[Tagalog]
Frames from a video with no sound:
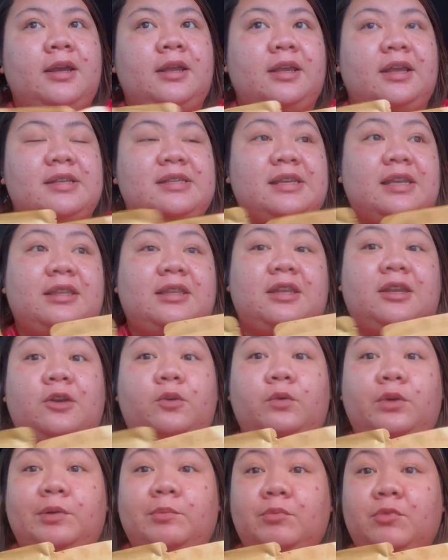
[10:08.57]
Kasi
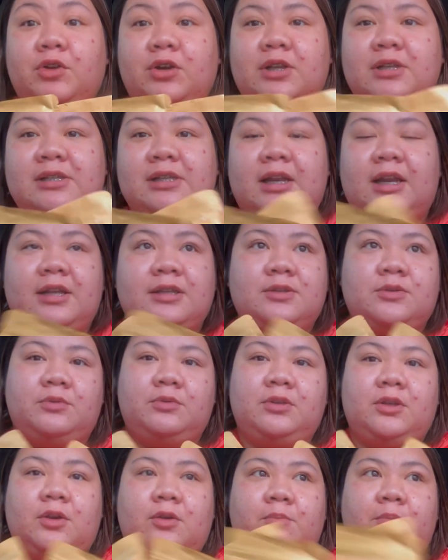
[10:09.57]
dinorm ko na sila, so
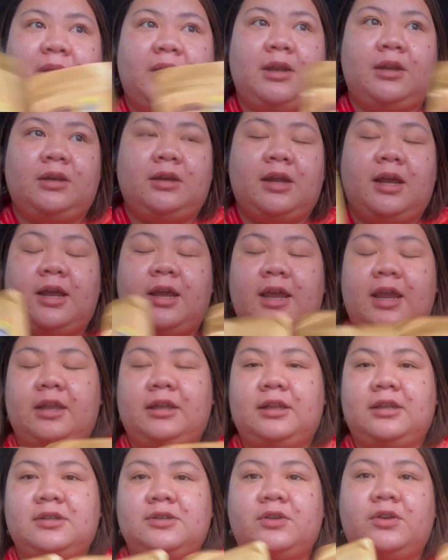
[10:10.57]
hindi ko pa rin
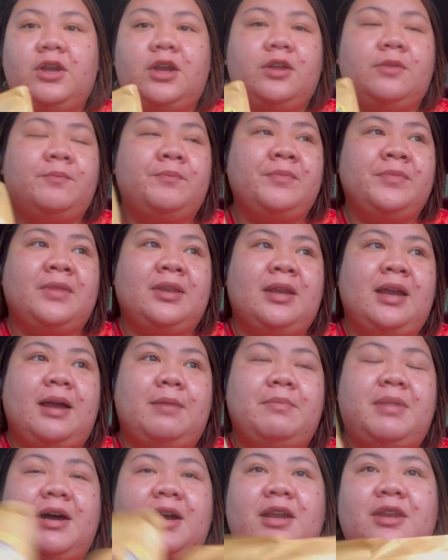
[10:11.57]
na-edit. So, yan.
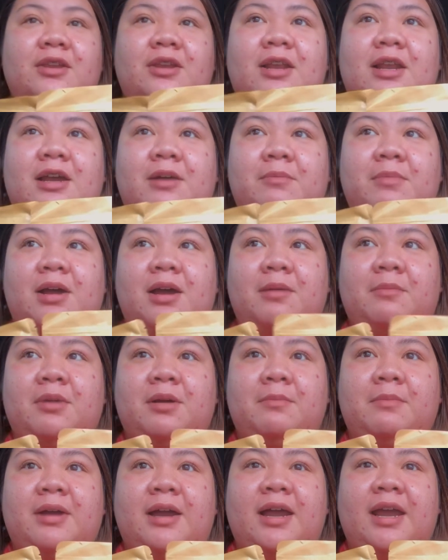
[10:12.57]
Abangan nyo lang mga
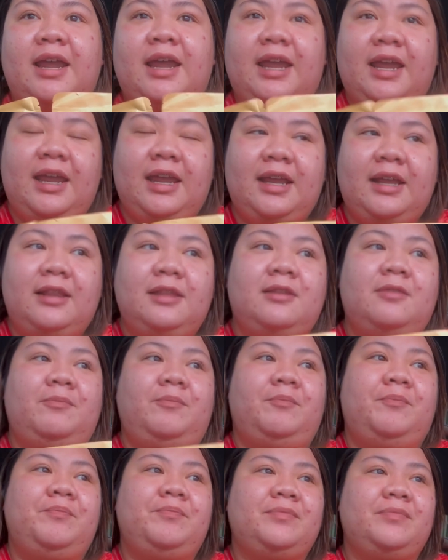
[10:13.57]
mama.
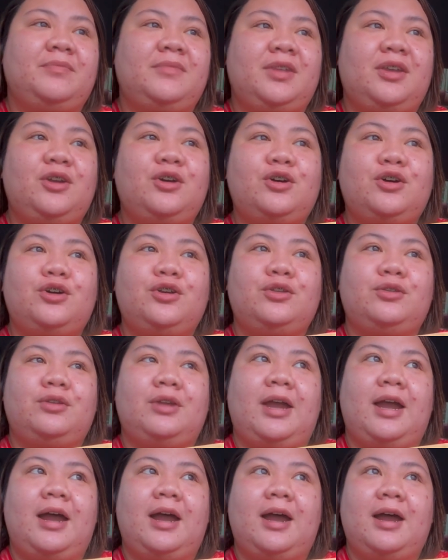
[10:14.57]
And,
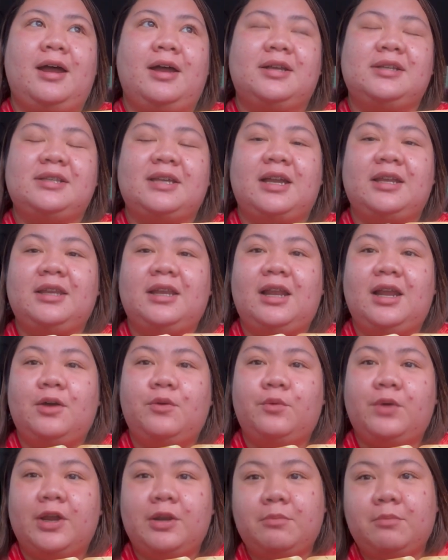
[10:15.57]
yun, uh, sa
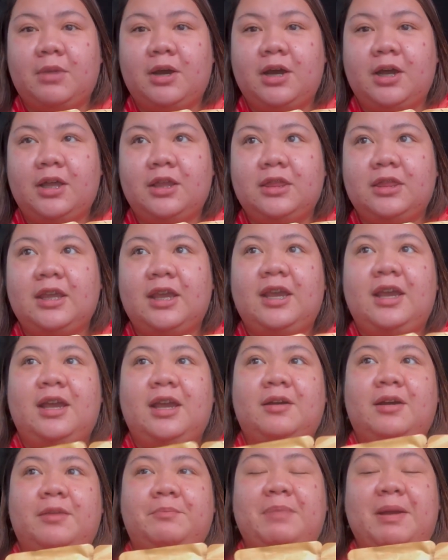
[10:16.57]
kanilang one month,
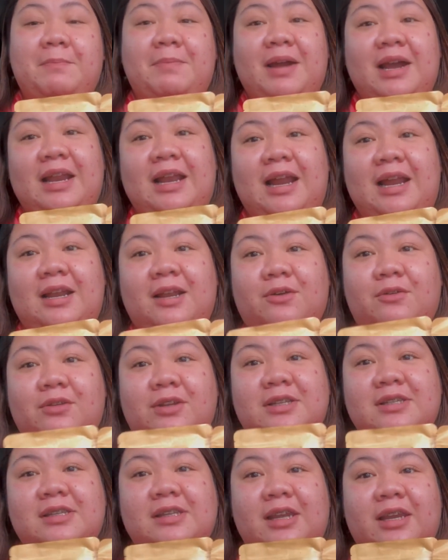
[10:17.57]
papakilala ko
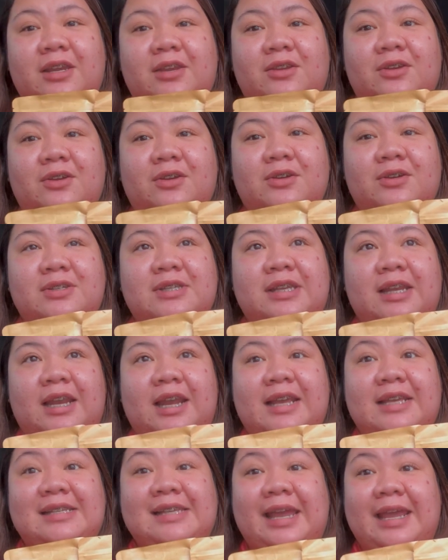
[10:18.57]
na sa inyo
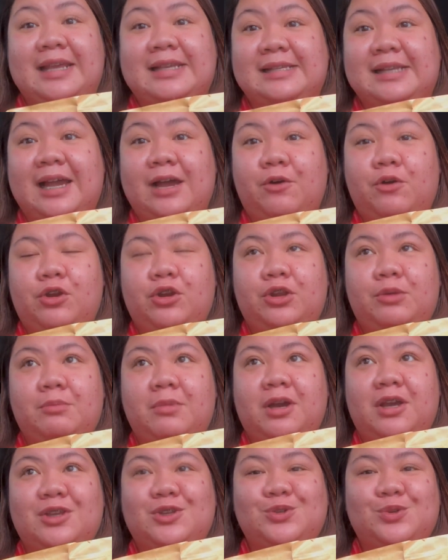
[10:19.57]
sila isa-isa kung ano
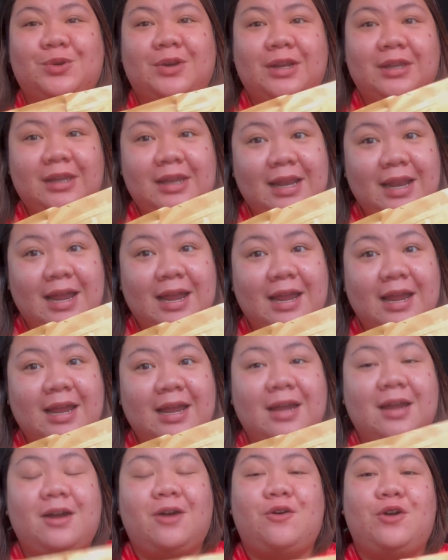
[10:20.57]
yung mga itsura
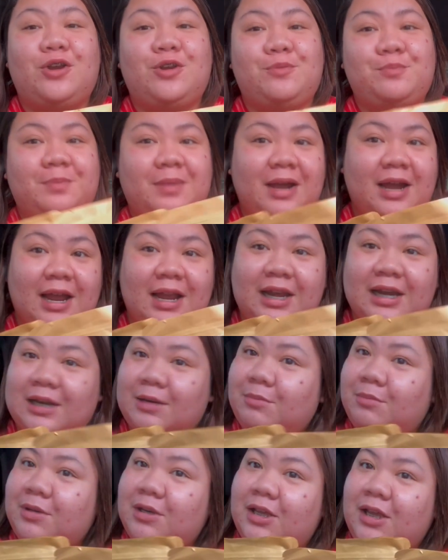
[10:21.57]
nila, kung ano yung pangalan
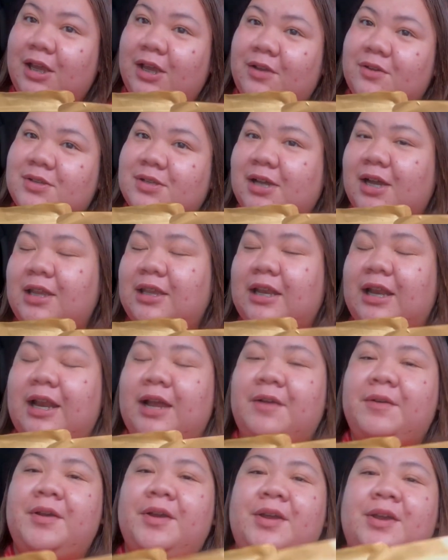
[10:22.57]
na binigay ko sa
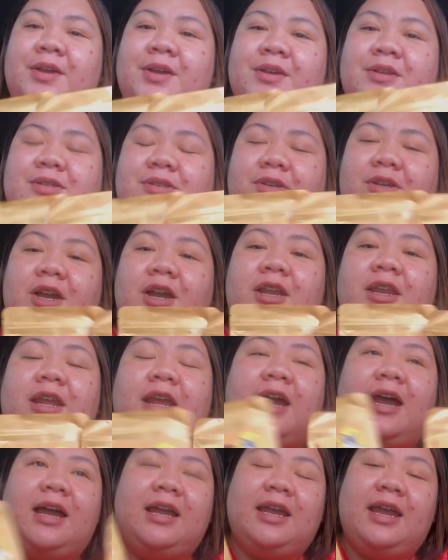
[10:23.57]
kanila. So, yan.
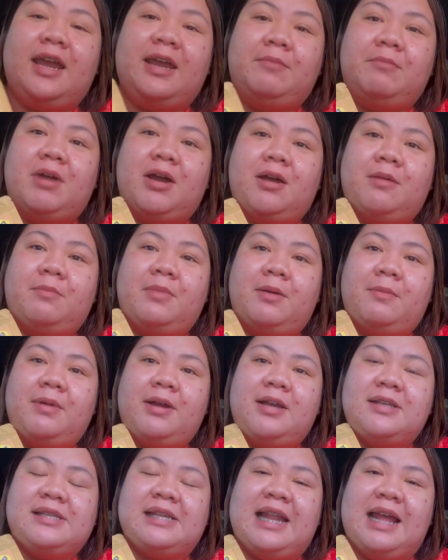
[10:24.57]
Again, mga
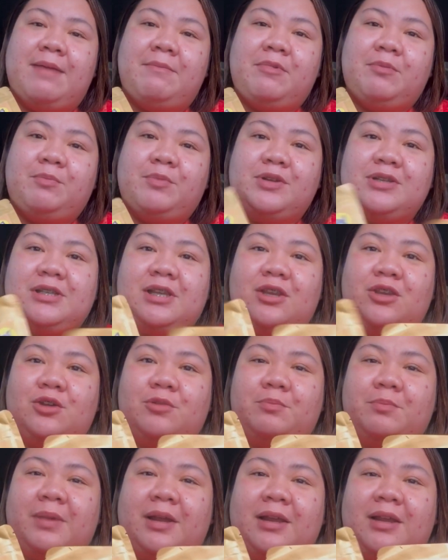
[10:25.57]
mama, salamat po sa
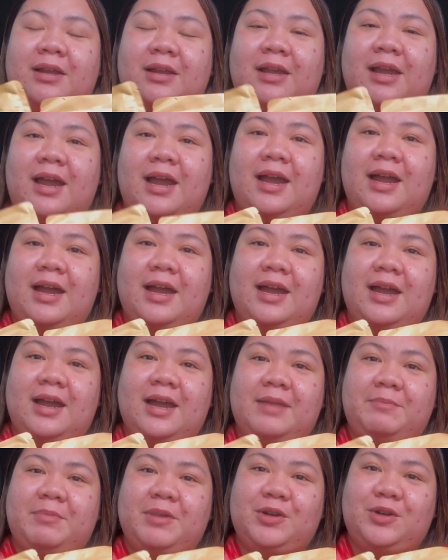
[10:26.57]
inyong pag,
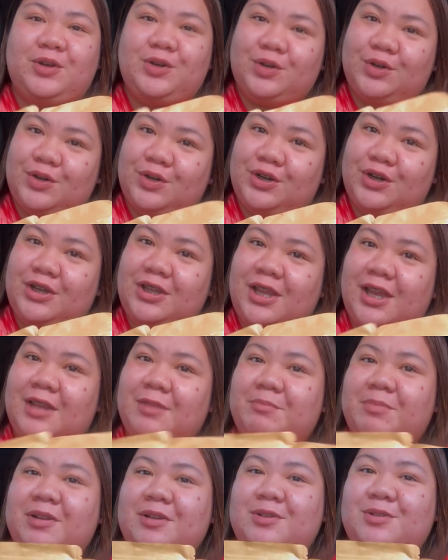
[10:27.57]
uh, panonood
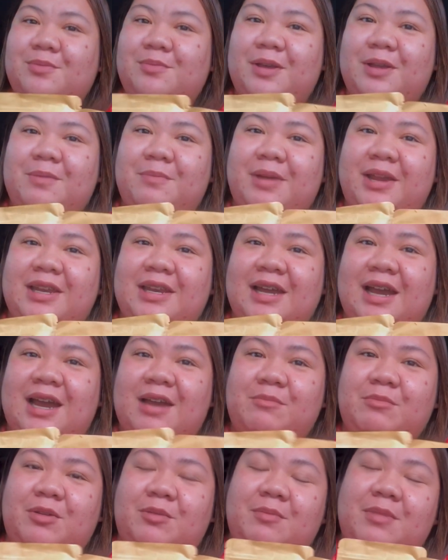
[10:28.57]
at pagsubaybay na
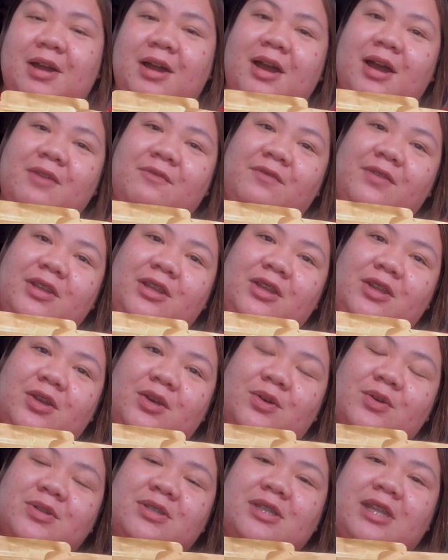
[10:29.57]
aming mga
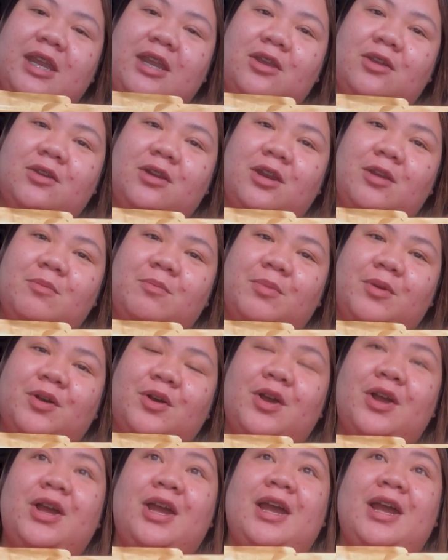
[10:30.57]
videos. Thank you rin po.